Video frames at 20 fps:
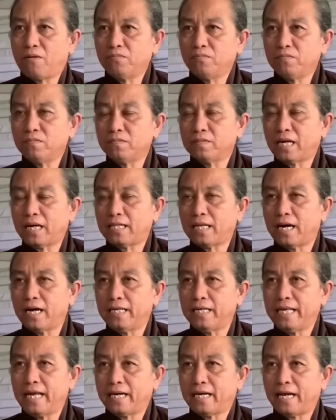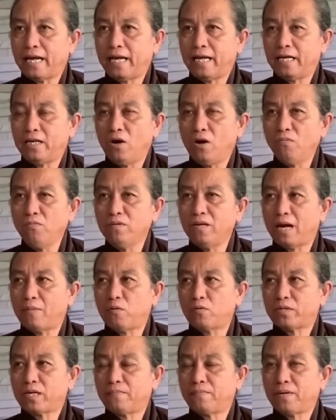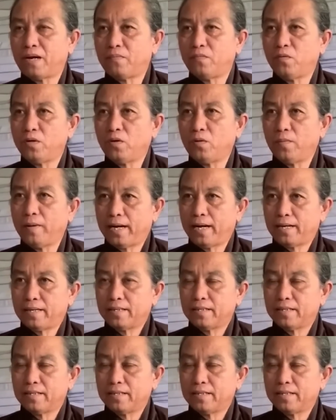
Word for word: trong cái thời gian này đúng là 100 năm quý cô bác